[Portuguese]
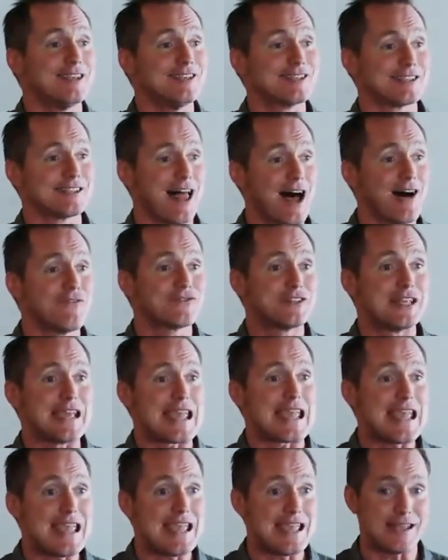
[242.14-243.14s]
que os
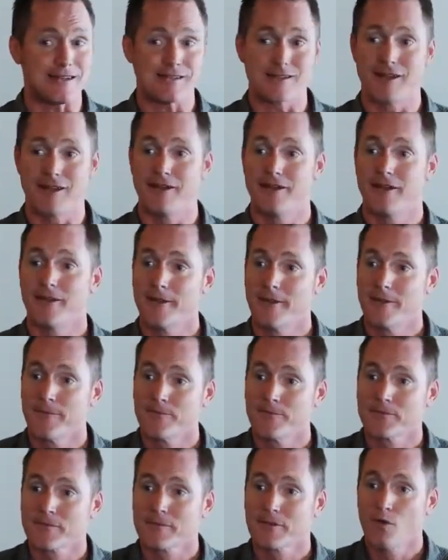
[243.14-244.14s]
macacos amam
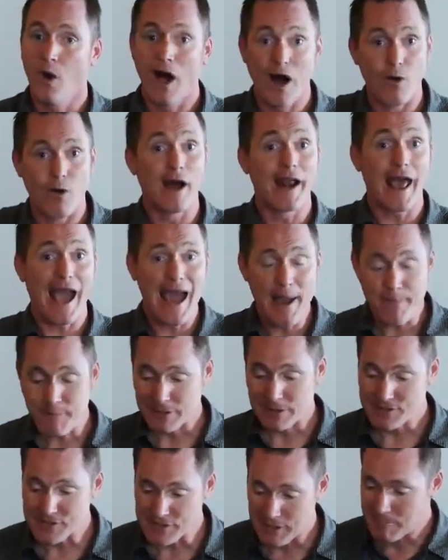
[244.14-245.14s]
comer. Bom, o que
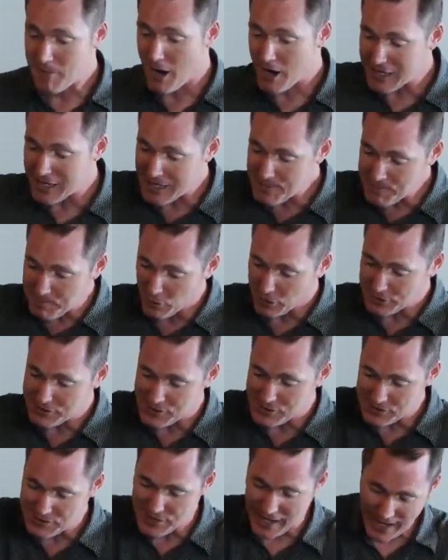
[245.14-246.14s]
acontece? O
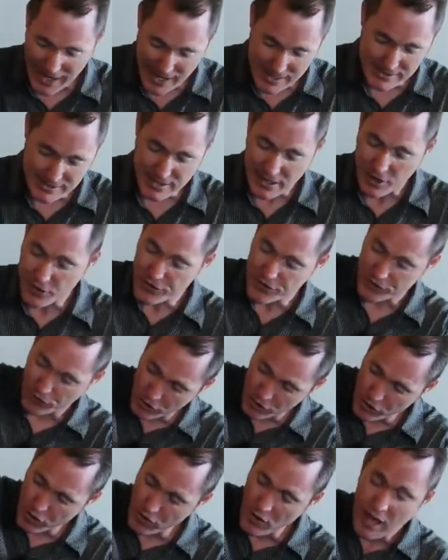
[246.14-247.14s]
macaco enfia suas
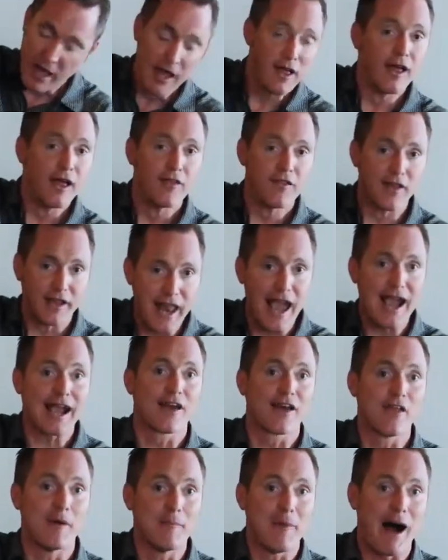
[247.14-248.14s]
mãos pelo gargalo
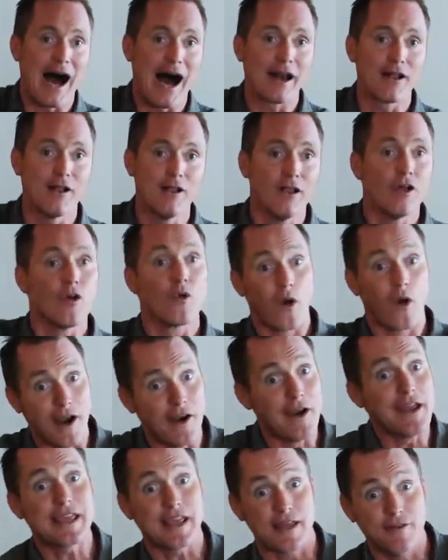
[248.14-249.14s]
da garrafa onde a
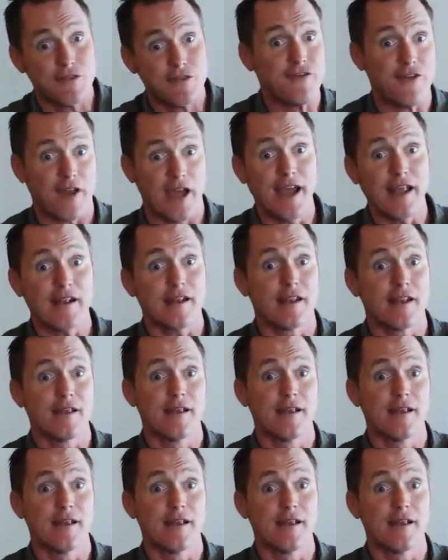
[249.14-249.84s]
mão dele cabe e ele